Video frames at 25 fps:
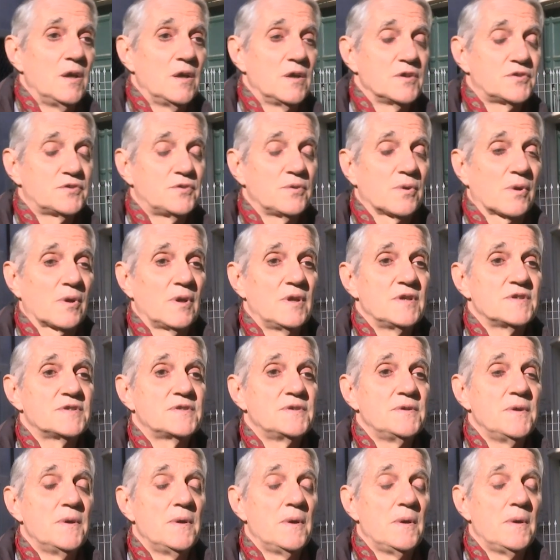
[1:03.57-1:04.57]
mente el
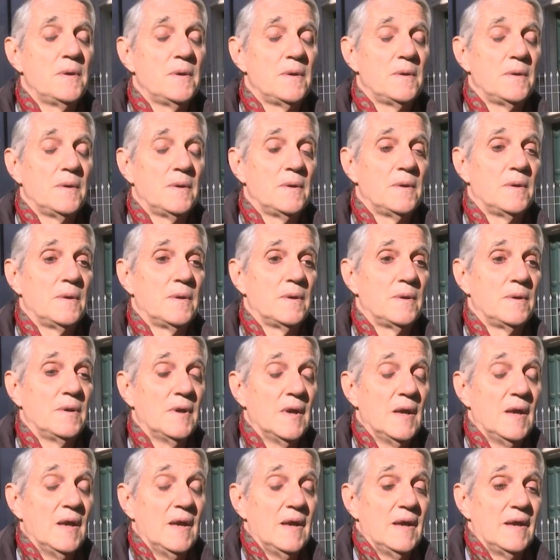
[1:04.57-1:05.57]
ejemplo de Benedicto
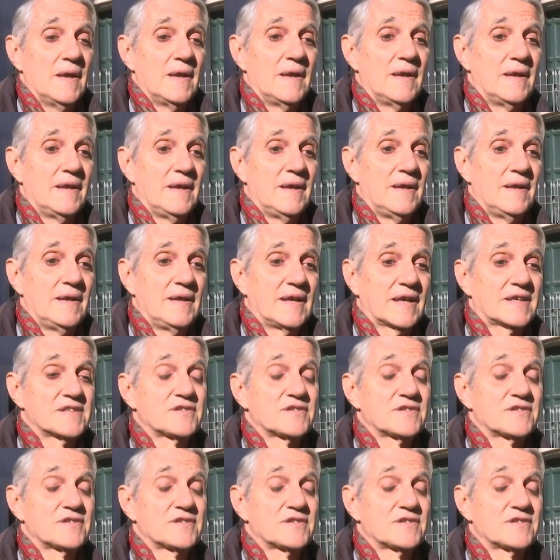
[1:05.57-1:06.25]
XVI,